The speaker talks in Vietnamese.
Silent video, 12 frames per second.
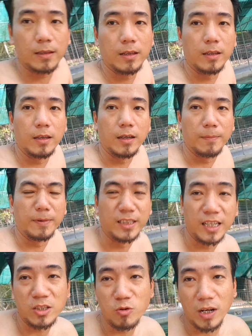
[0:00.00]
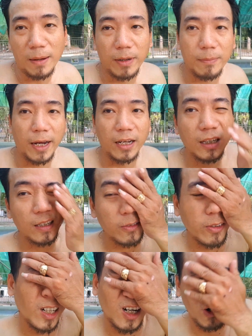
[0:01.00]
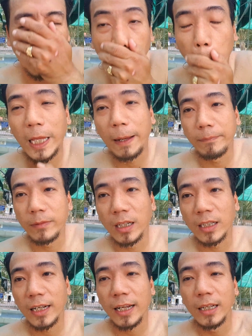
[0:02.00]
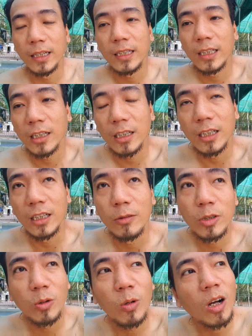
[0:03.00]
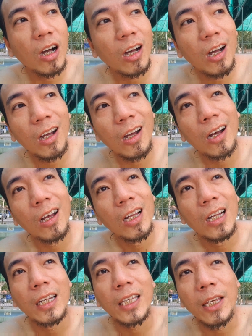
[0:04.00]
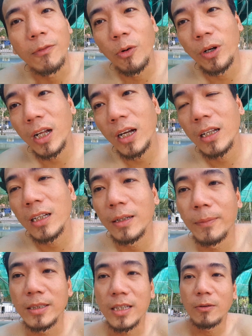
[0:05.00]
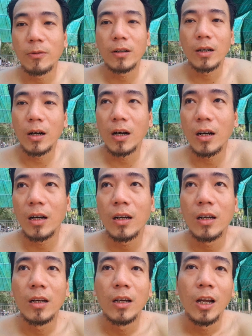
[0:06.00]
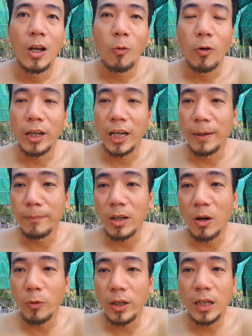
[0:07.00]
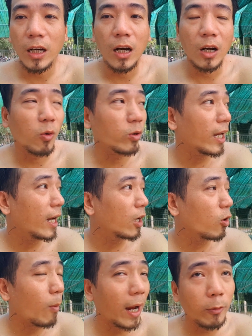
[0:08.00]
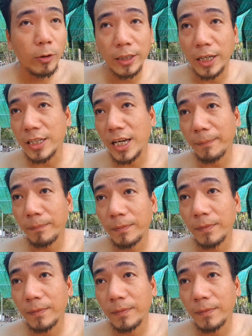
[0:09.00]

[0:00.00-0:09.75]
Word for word: Thì mình sẽ xuống ngâm các bạn ơi. Video mình tạm dừng tại đây đi. Thì xíu có cái gì vui đó thì mình sẽ quay thêm cho quý uh, cô cha cô bác quý anh chị xem.